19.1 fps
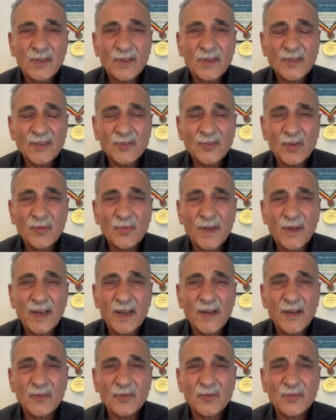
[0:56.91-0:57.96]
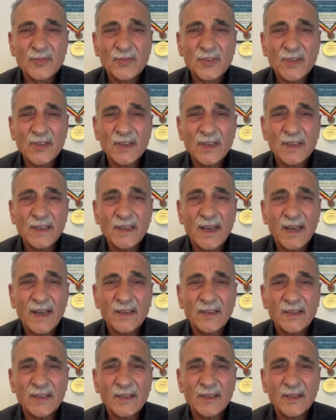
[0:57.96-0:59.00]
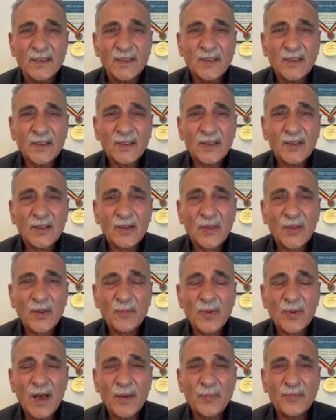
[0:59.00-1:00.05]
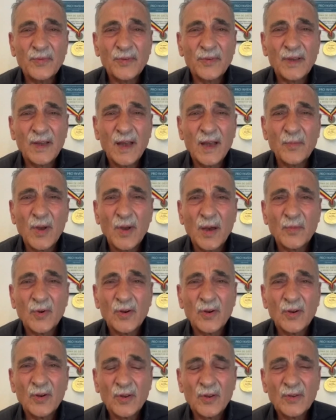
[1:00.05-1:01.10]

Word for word: يشعر بكانه شيء يعني ضباب امامه